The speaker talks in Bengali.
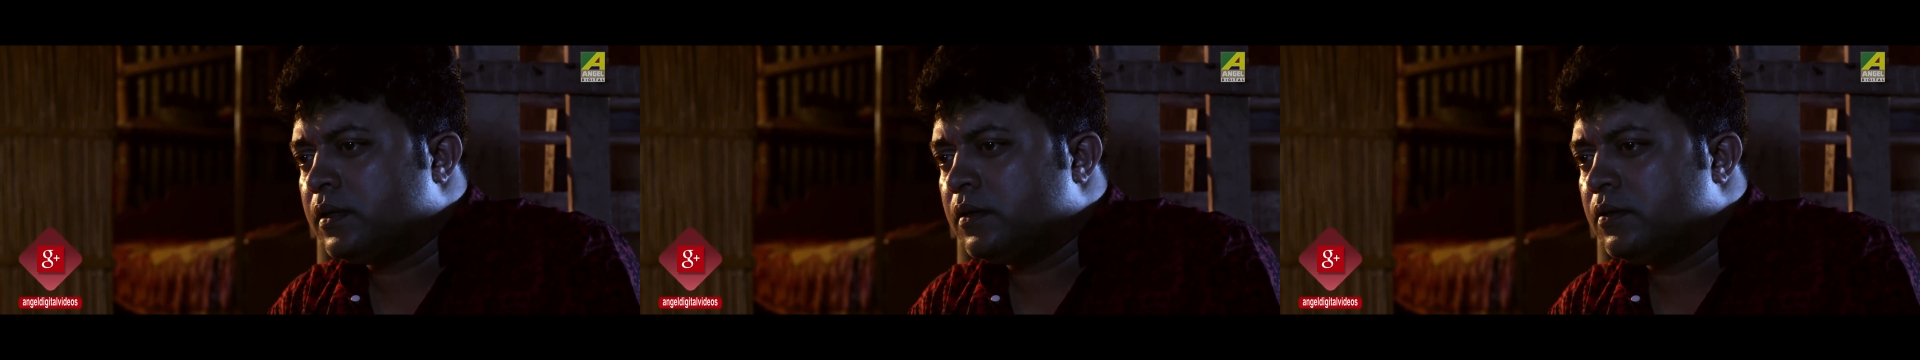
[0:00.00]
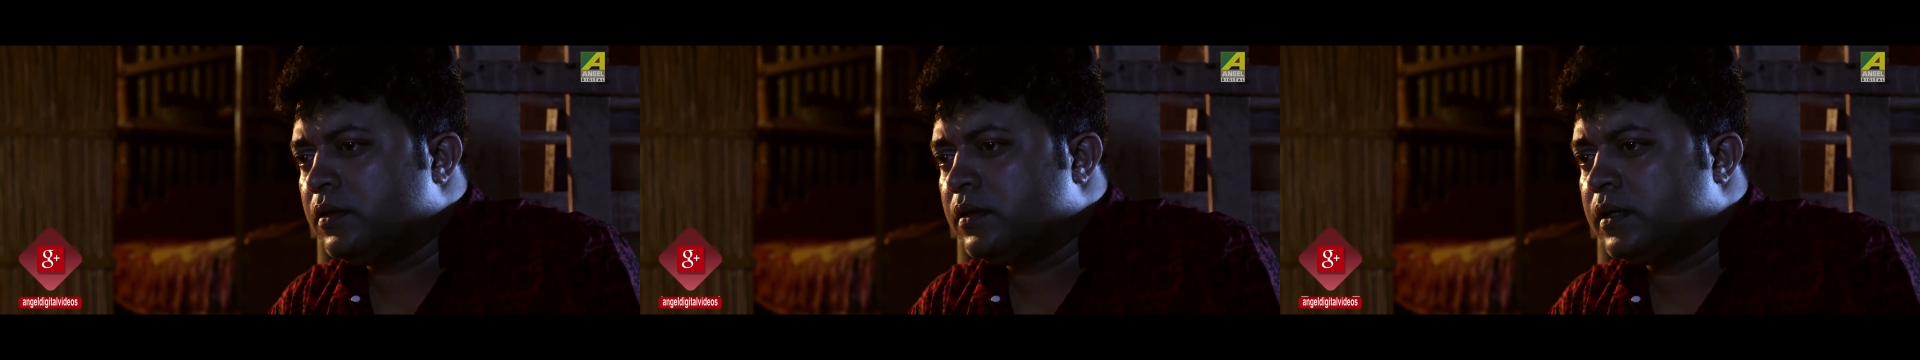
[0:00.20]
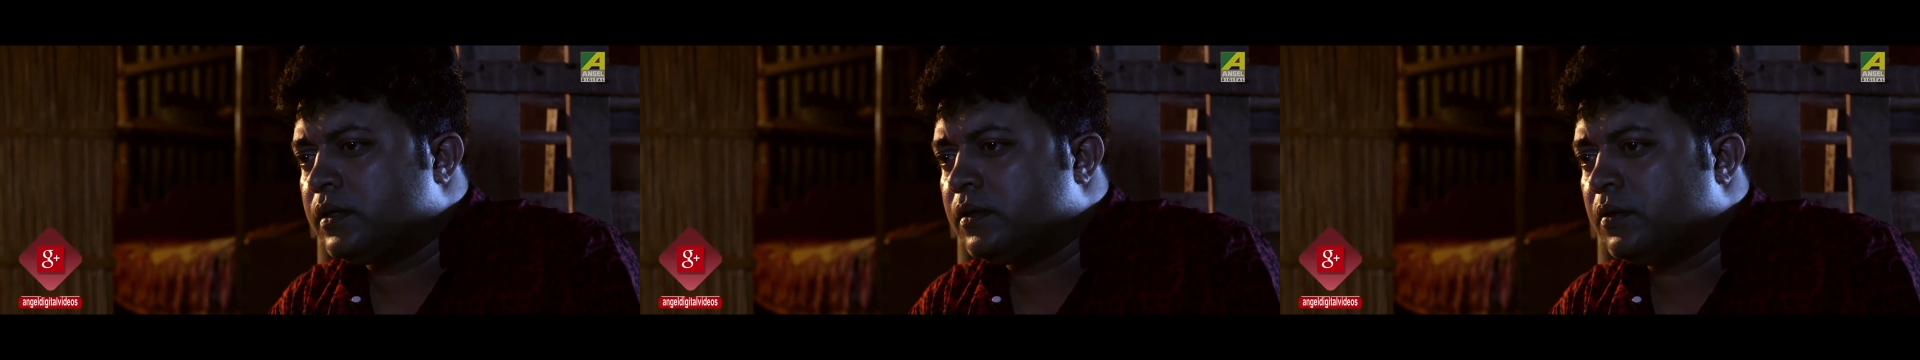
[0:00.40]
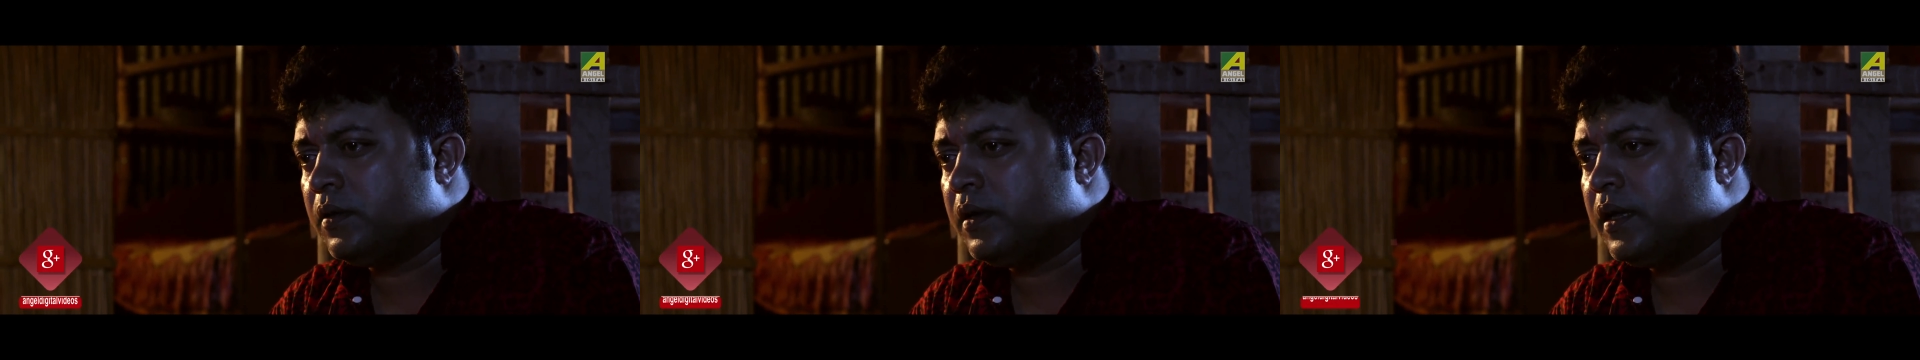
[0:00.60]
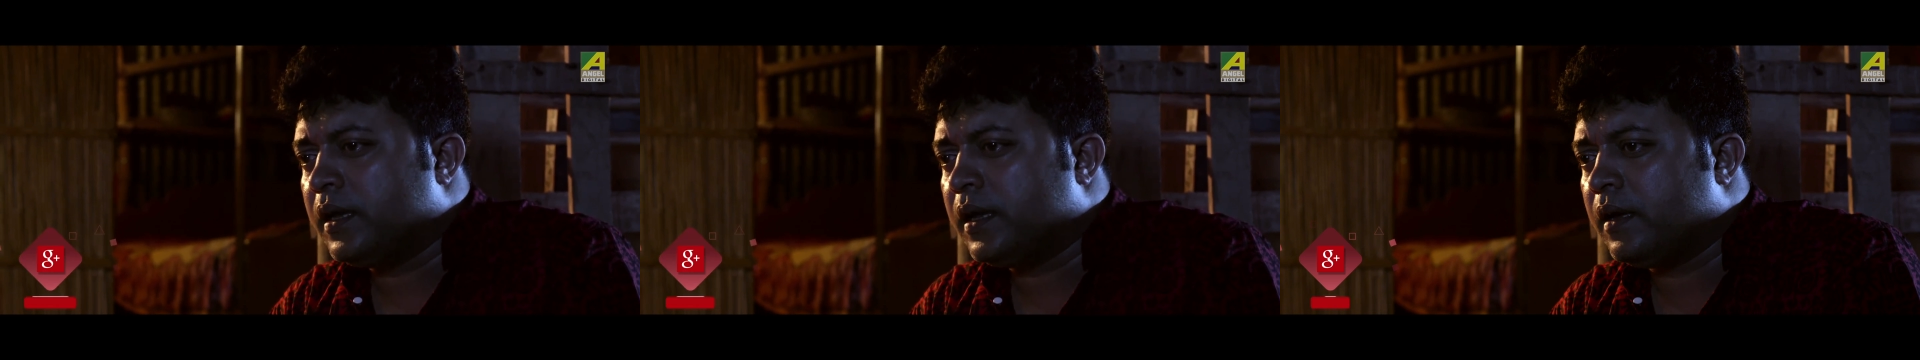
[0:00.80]
আজকে
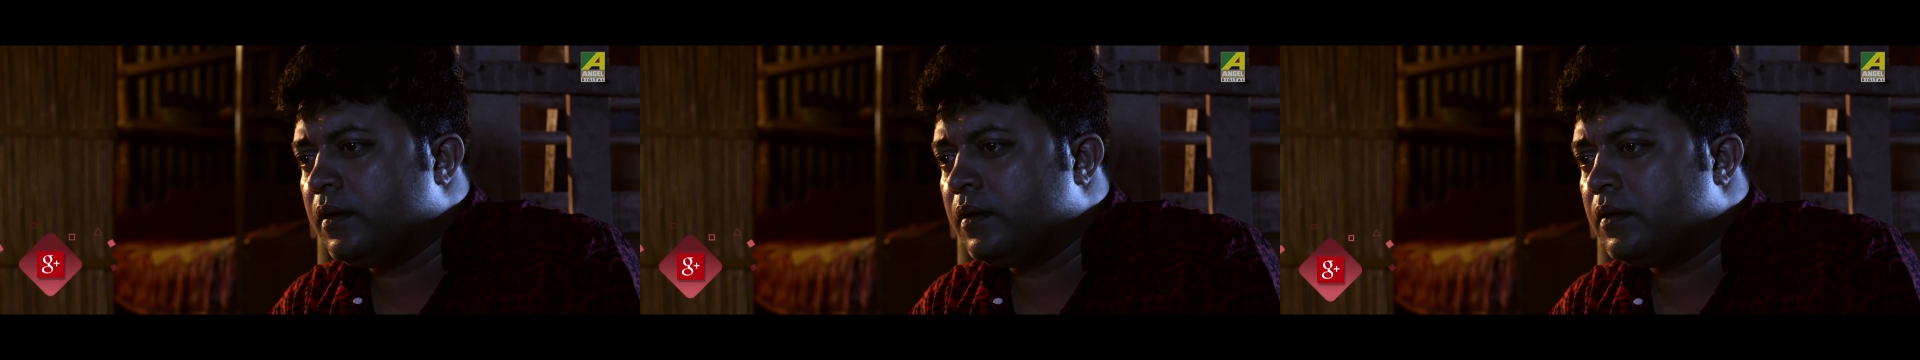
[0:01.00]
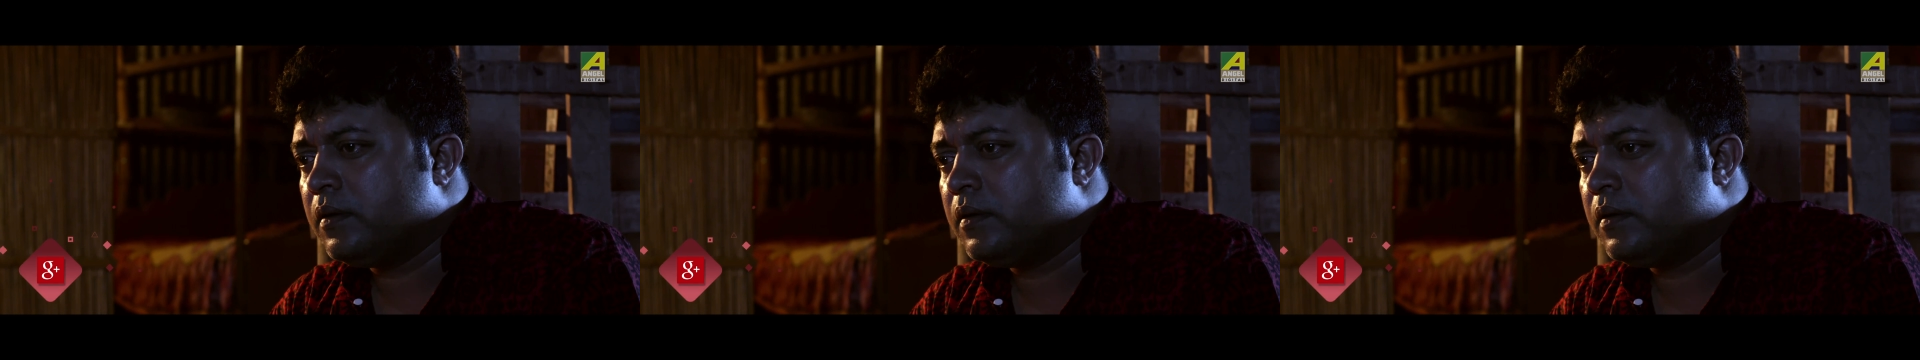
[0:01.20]
নদীতে তলিয়ে